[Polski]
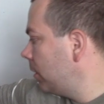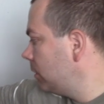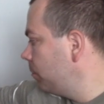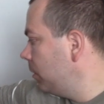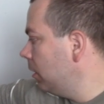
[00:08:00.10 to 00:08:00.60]

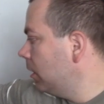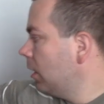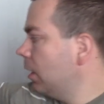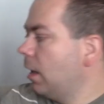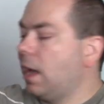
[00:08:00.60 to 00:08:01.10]
FSP
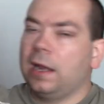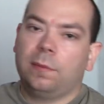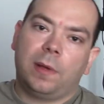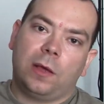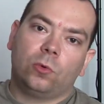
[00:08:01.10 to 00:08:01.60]

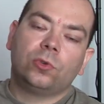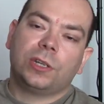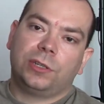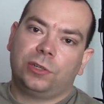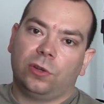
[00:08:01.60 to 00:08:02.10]

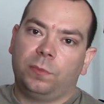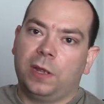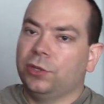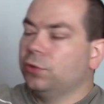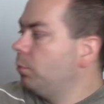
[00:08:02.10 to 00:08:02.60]

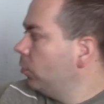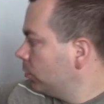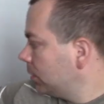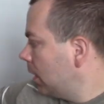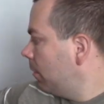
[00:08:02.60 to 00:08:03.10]
NPU65+.
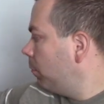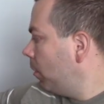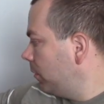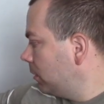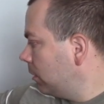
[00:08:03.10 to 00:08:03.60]

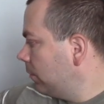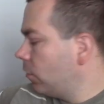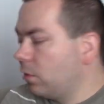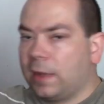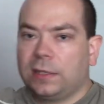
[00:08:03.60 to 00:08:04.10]
Po więcej
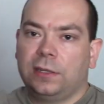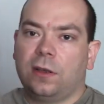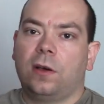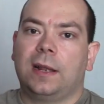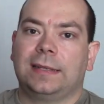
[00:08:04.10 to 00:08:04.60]

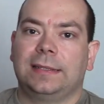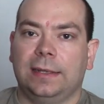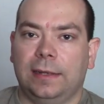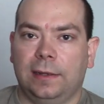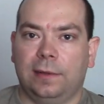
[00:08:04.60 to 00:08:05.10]
informacji
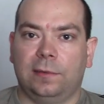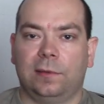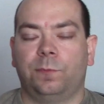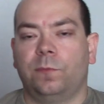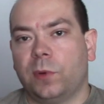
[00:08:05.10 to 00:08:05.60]
oraz e,
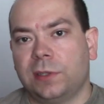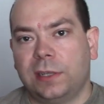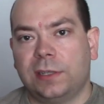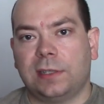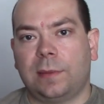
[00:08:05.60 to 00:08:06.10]
po
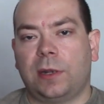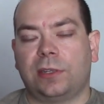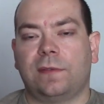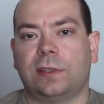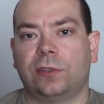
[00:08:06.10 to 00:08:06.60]
zdjęcia
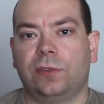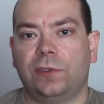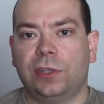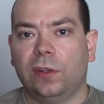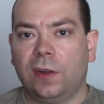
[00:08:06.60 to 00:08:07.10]
zapraszam Was
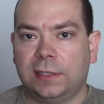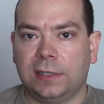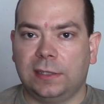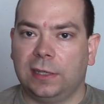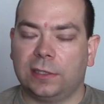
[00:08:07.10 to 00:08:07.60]
oczywiście do
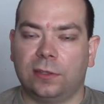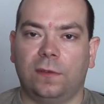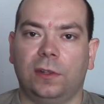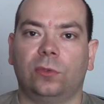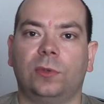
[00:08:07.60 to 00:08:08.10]
recenzji
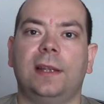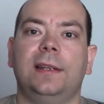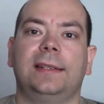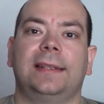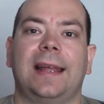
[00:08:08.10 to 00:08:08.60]
tekstowej, do
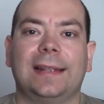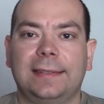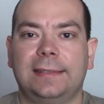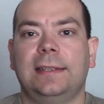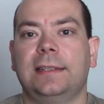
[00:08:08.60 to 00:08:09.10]
której link
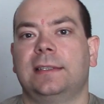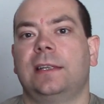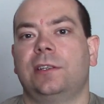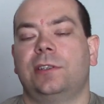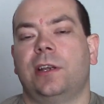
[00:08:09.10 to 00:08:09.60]
tradycyjnie
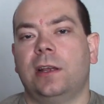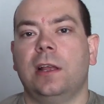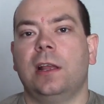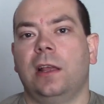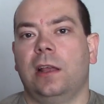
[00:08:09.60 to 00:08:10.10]
znajdziecie
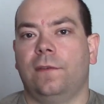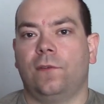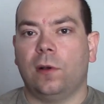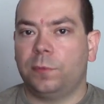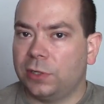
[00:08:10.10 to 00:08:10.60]
e,
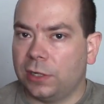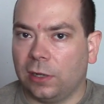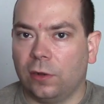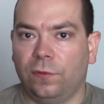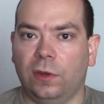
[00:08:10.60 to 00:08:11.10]
w opisie
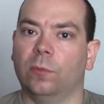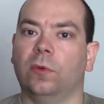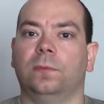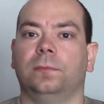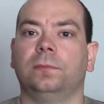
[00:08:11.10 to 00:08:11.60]
tego
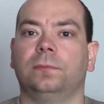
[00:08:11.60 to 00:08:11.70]
filmu.